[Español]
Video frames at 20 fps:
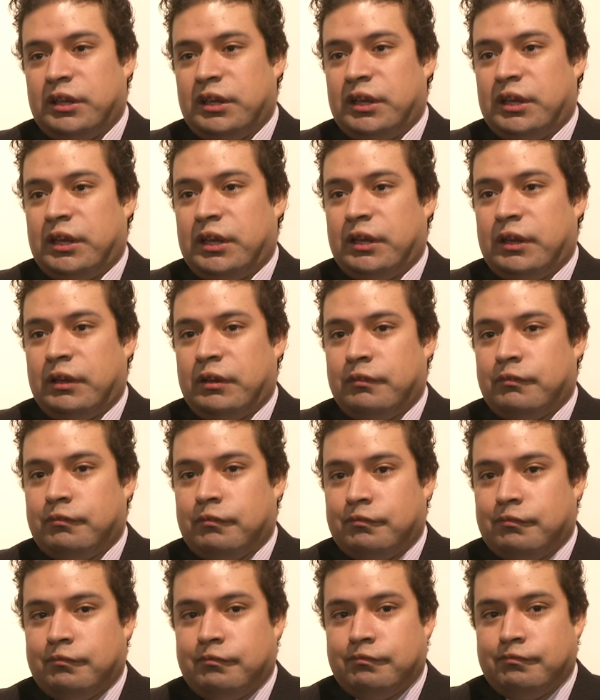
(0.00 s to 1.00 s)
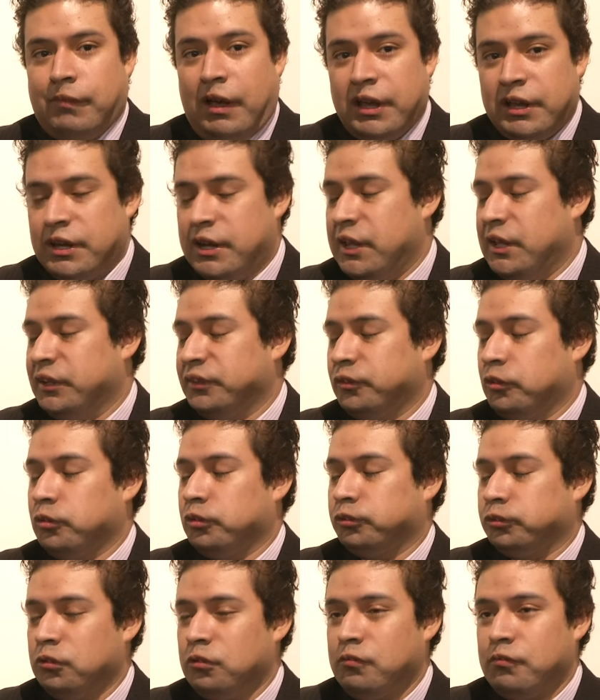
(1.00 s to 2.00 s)
eh, bailes,
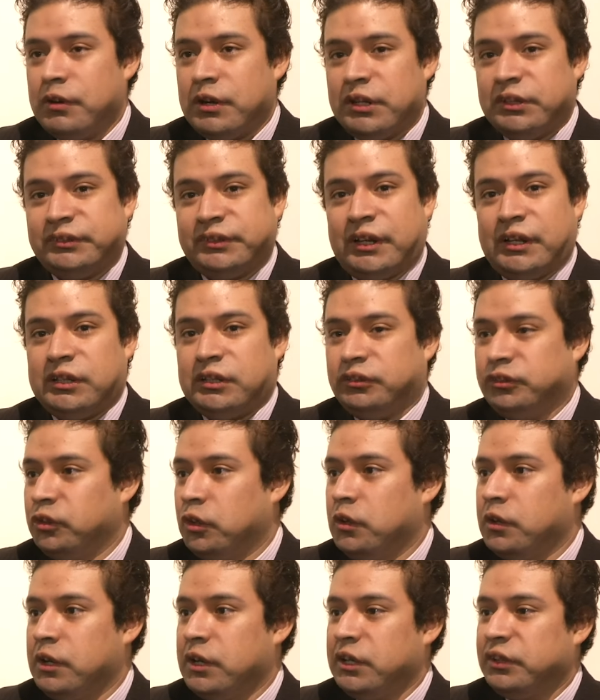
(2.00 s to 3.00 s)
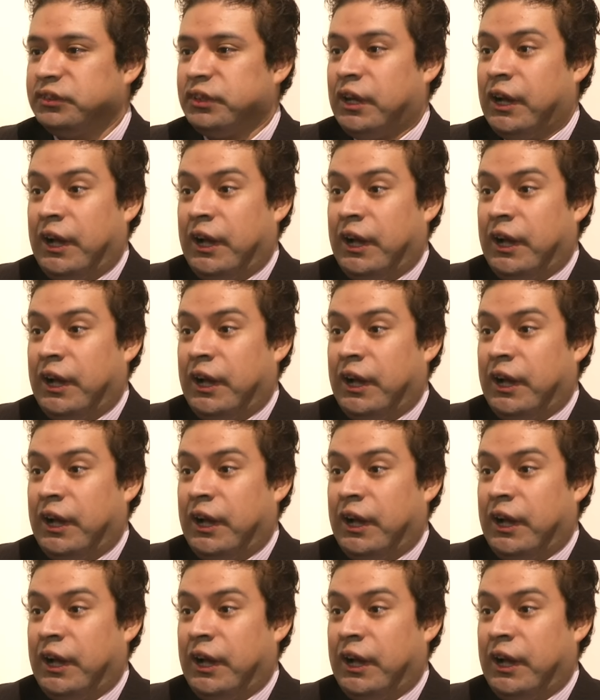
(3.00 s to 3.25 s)
costumbres, tradiciones,